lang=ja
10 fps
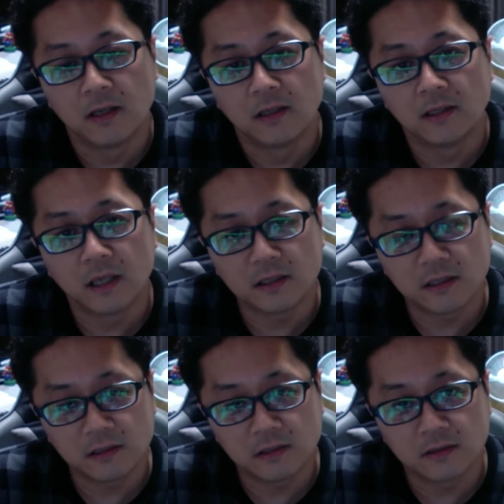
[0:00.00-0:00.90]
夜
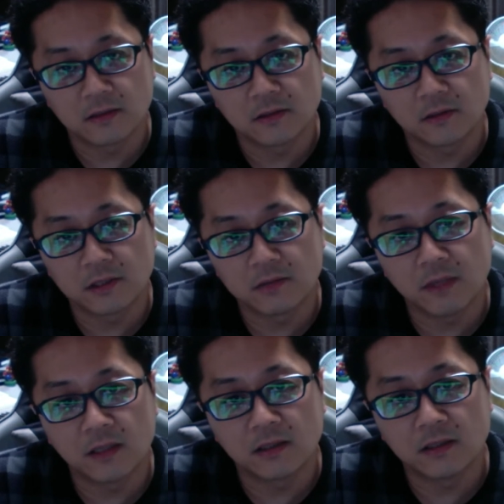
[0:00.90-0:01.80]
勤、出勤
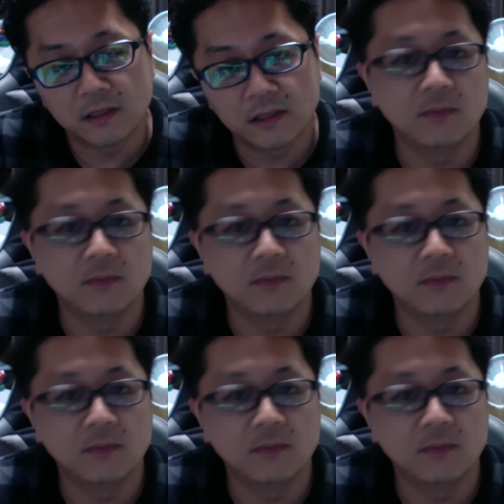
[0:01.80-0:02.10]
前ギリギリ